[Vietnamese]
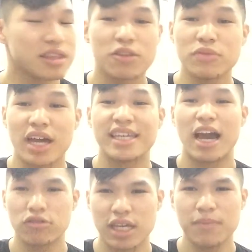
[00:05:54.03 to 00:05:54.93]
chúng ta
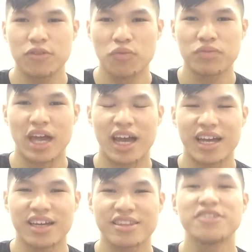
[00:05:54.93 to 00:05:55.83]
giao tiếp, chúng
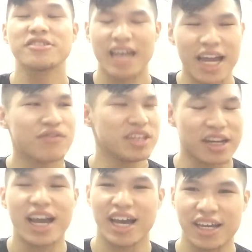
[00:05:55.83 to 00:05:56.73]
ta tương tác với
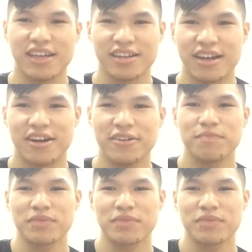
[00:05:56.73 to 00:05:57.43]
những ai đó.